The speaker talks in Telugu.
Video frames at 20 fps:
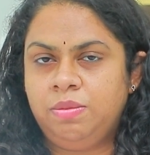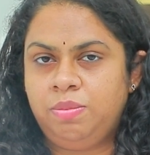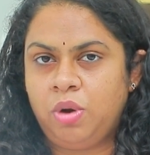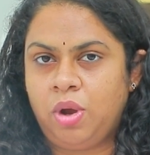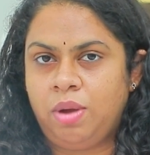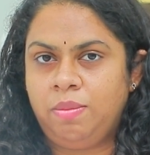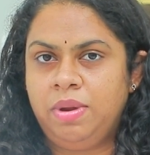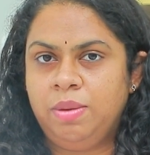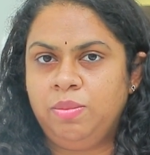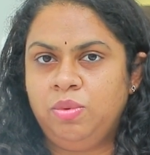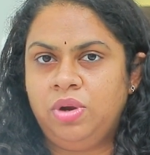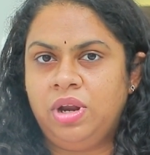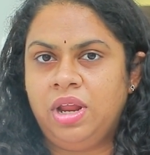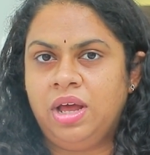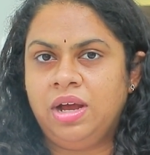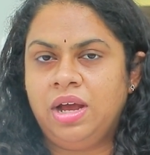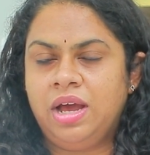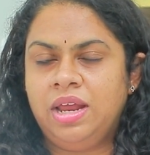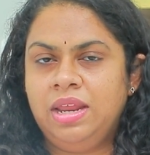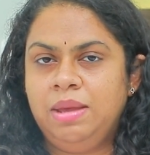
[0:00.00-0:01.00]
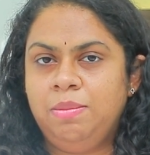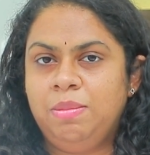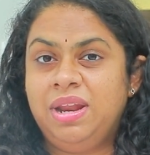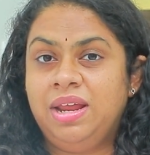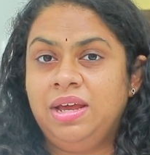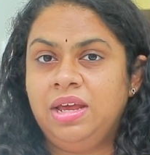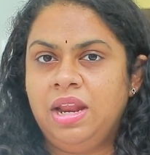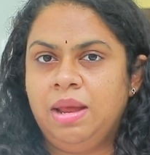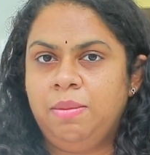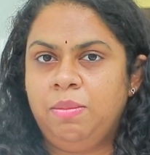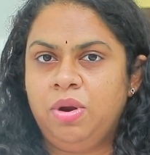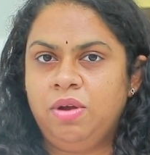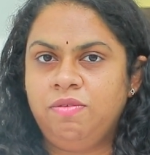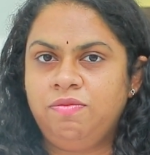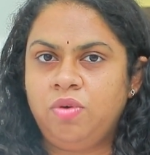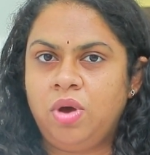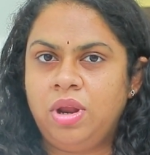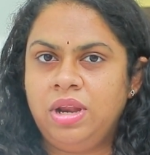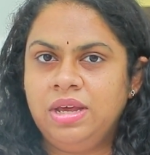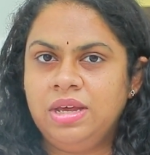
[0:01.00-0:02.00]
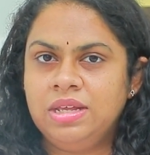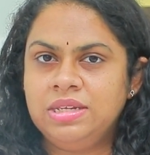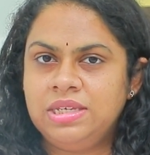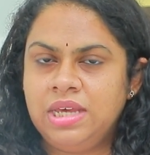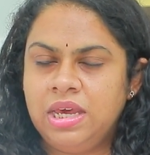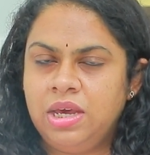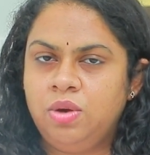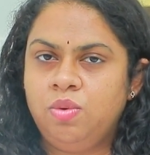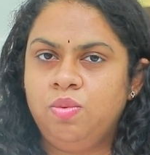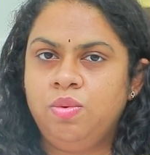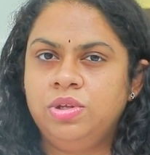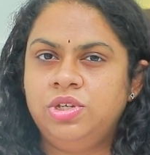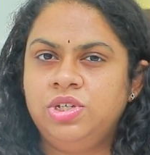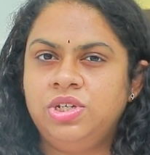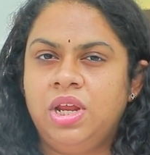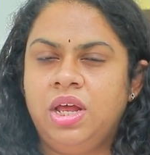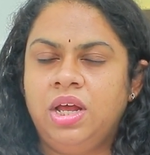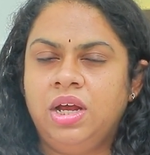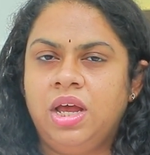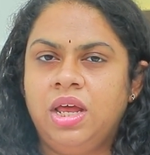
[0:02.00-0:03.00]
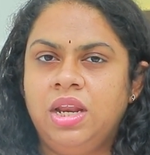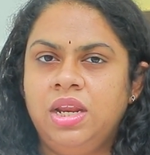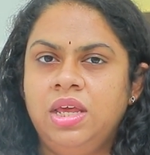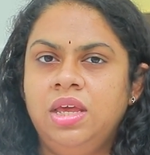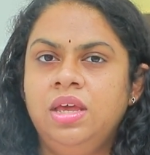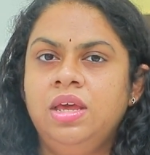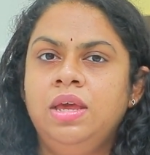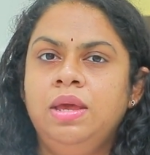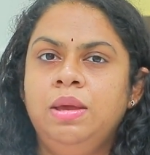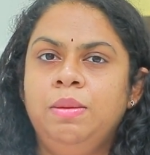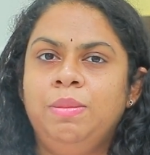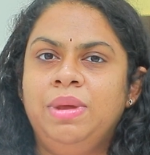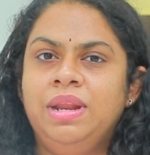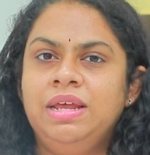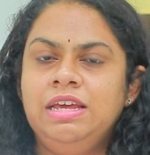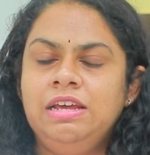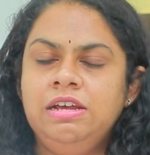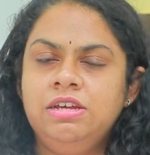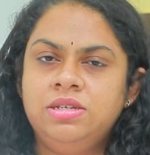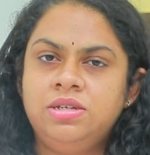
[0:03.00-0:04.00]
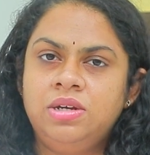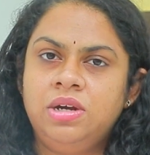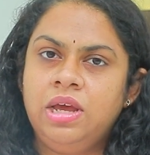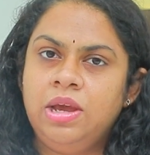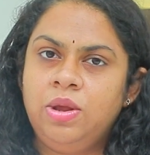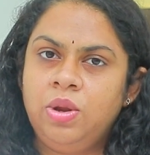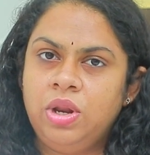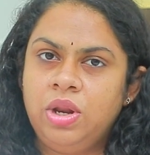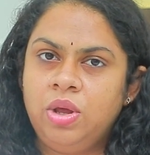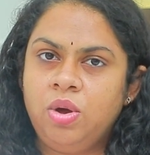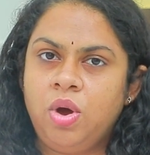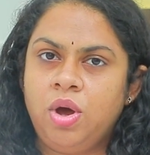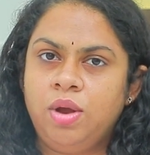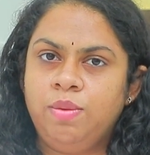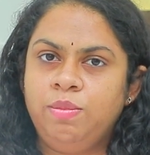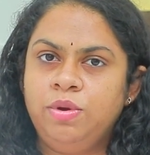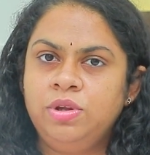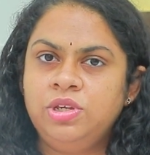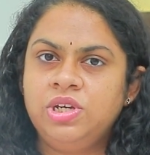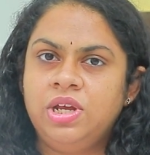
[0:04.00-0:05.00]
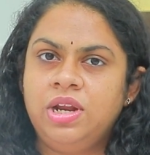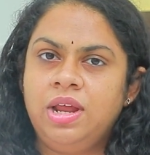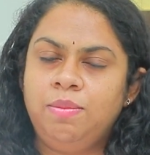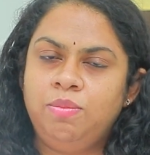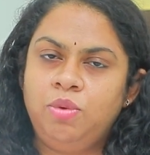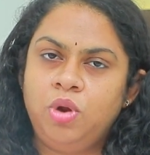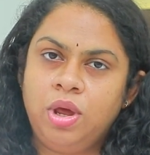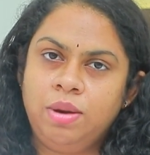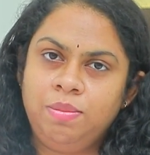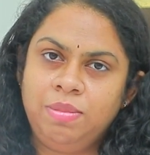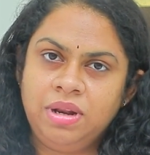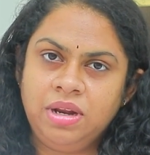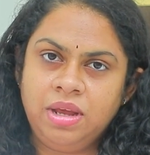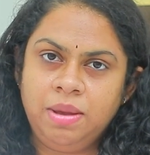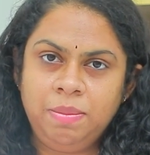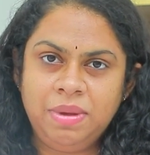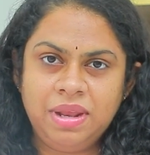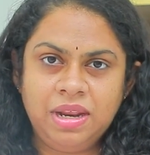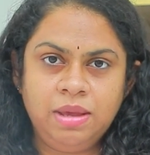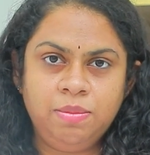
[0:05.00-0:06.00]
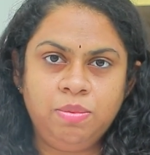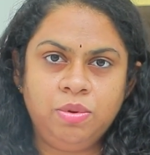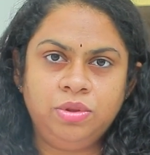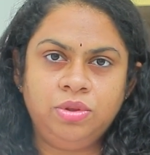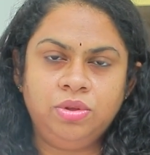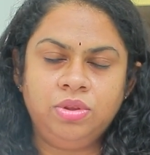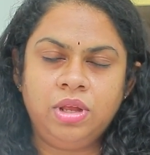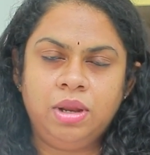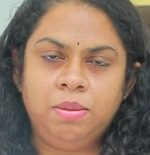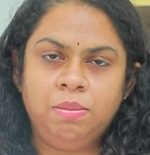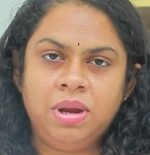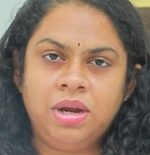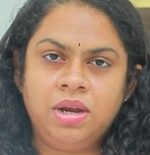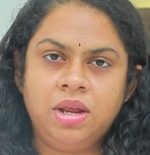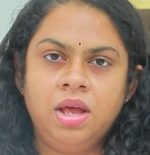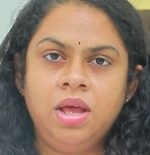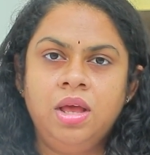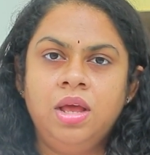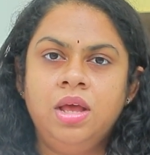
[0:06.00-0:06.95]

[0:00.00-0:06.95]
ప్రాబ్లం ఉన్నా కానీ మనకి నెంబర్ ఆఫ్ ఫాలికల్స్ ఎక్కువ వచ్చినా కానీ మనకి ఈస్ట్రడైల్ అనే హార్మోన్ చాలా అబ్నార్మల్గా పెరిగిపోతుంది అనమాట